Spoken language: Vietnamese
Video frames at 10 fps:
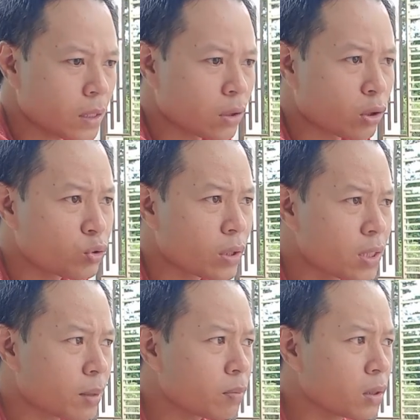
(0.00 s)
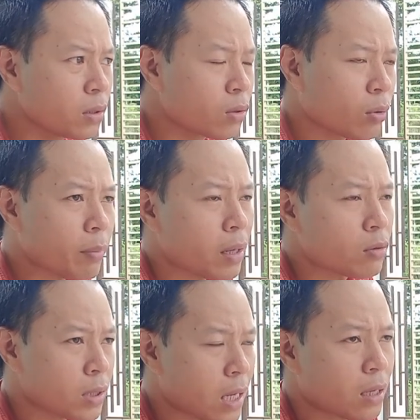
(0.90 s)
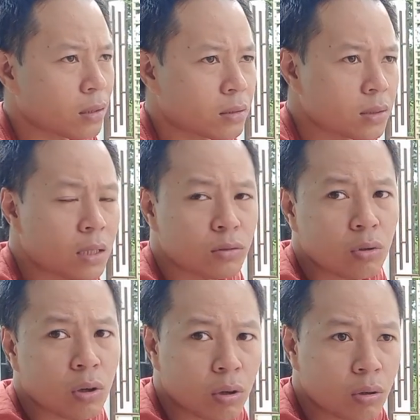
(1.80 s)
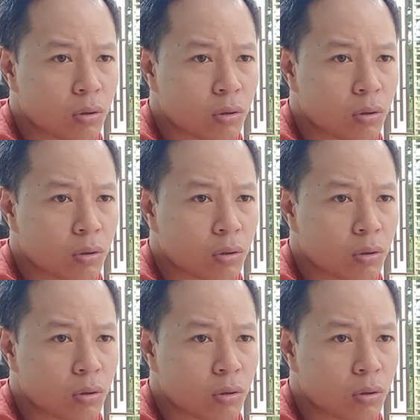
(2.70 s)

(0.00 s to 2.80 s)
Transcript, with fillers: nó truyền nhiễm từ con mèo sang sang cho nó